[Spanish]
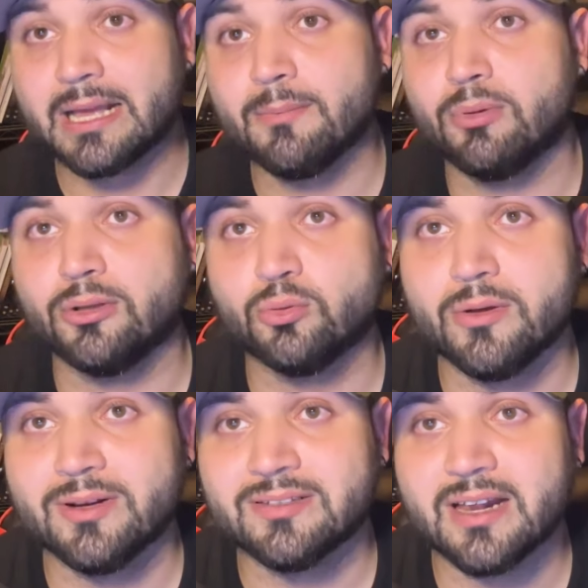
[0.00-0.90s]
el campeonato
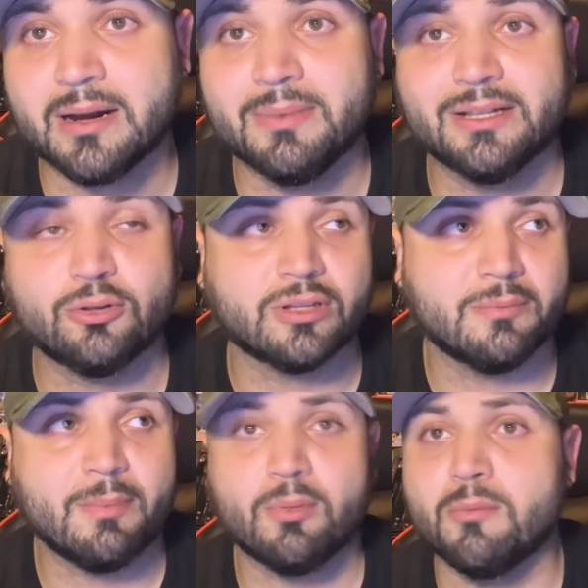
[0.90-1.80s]
universal a Alberto tal
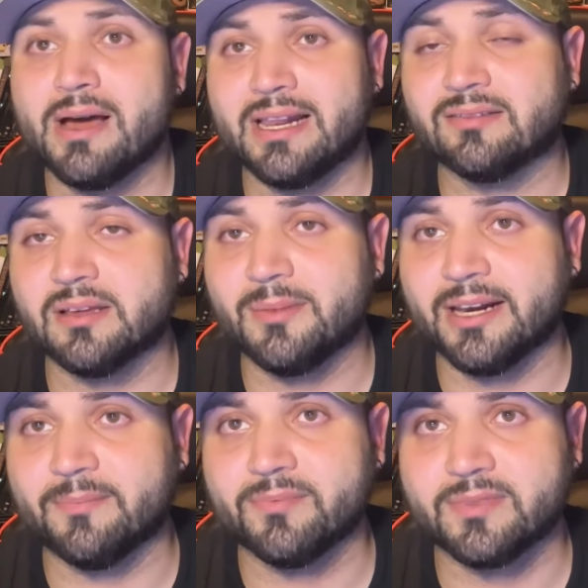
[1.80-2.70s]
vez por varias
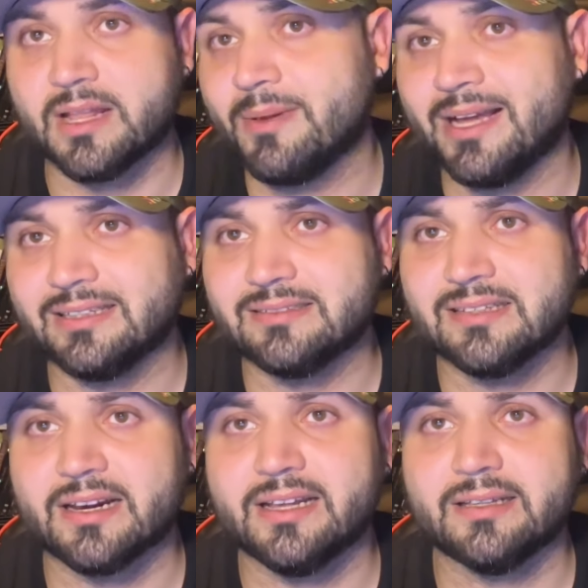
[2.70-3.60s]
semanas, tal vez hasta el
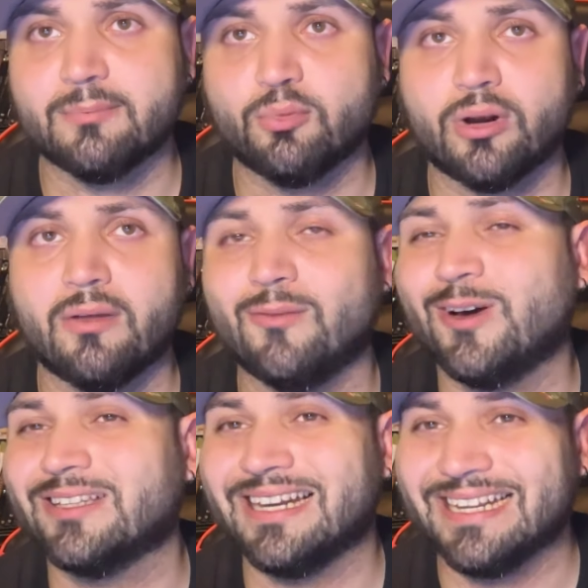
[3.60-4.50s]
cierre de temporada o
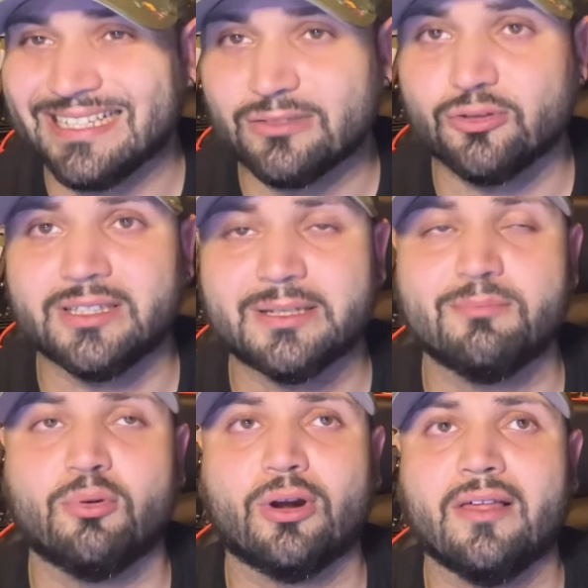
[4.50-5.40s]
hasta el inicio de
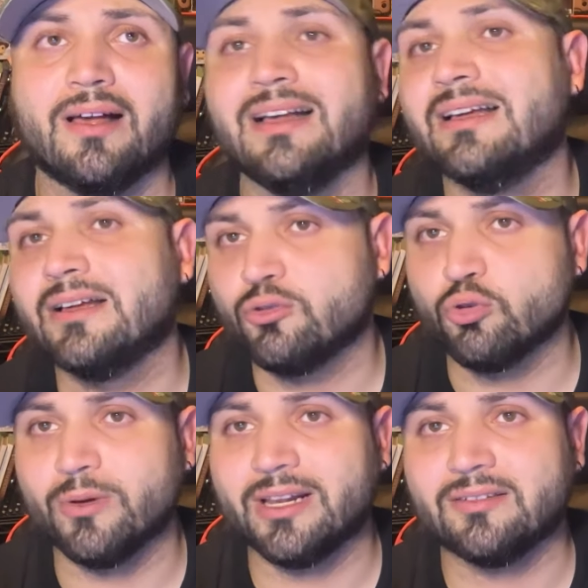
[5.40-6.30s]
temporada,
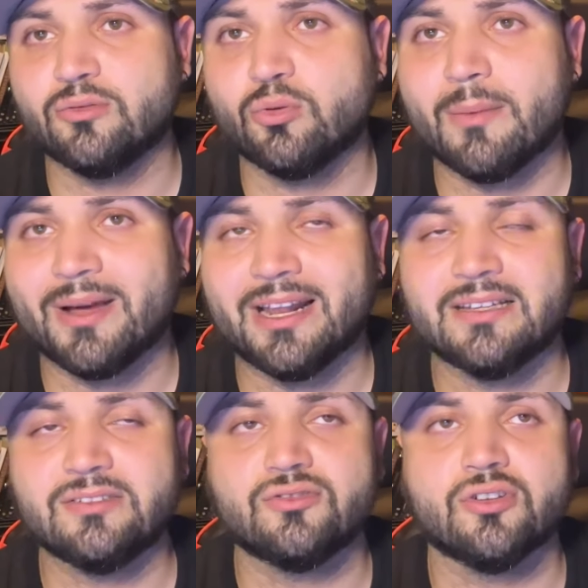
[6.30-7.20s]
no hubiera sido una mala
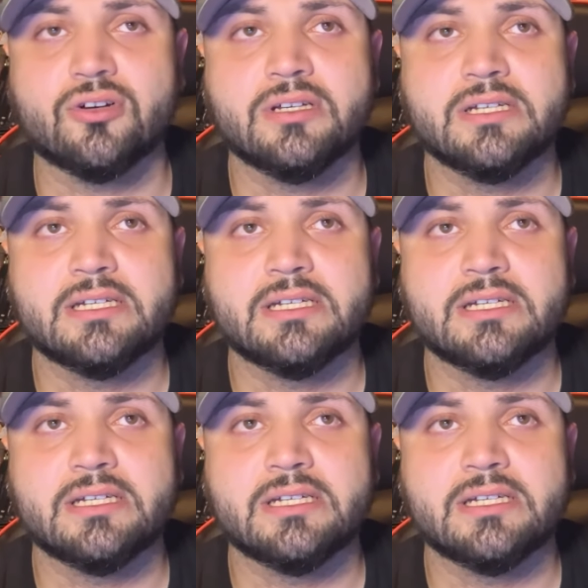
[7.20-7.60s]
decisión.